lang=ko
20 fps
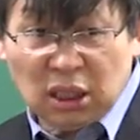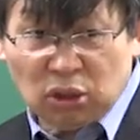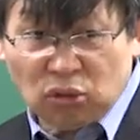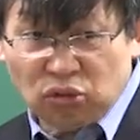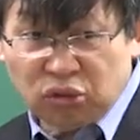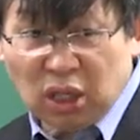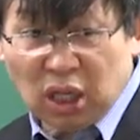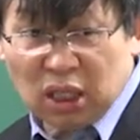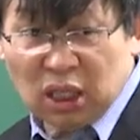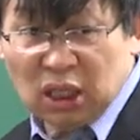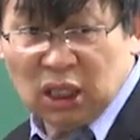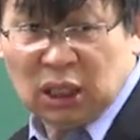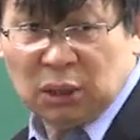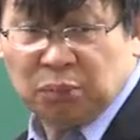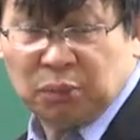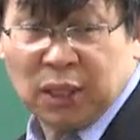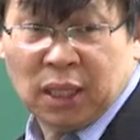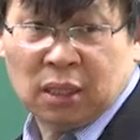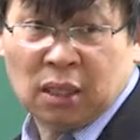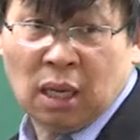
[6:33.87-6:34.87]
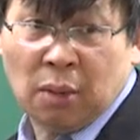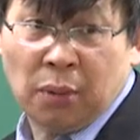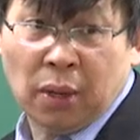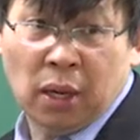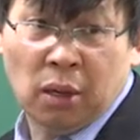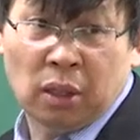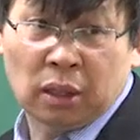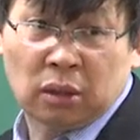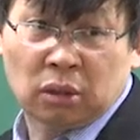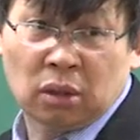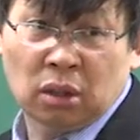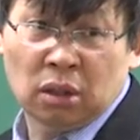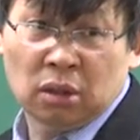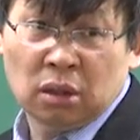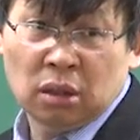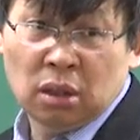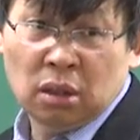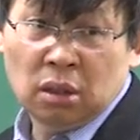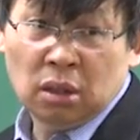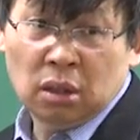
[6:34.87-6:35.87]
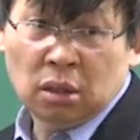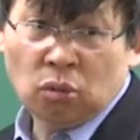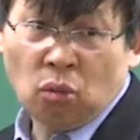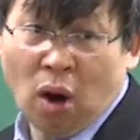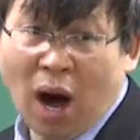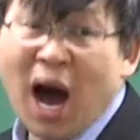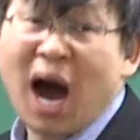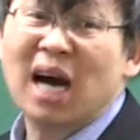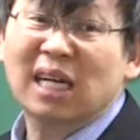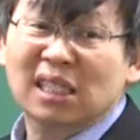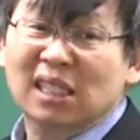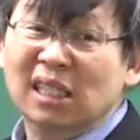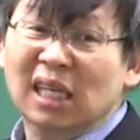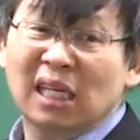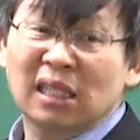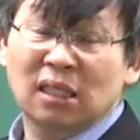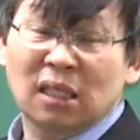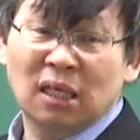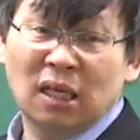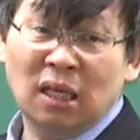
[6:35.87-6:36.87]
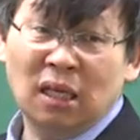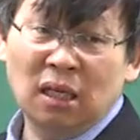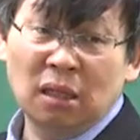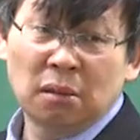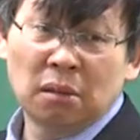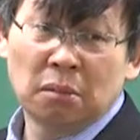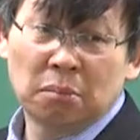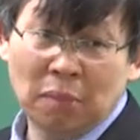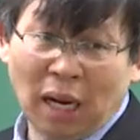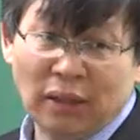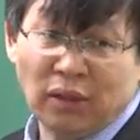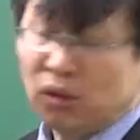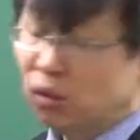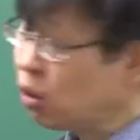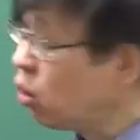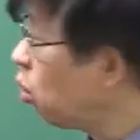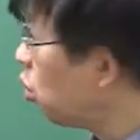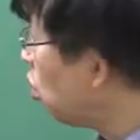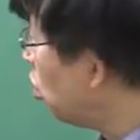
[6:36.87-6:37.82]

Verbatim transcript: 19세기, 20세기에 배웠던 과학자들이 만들어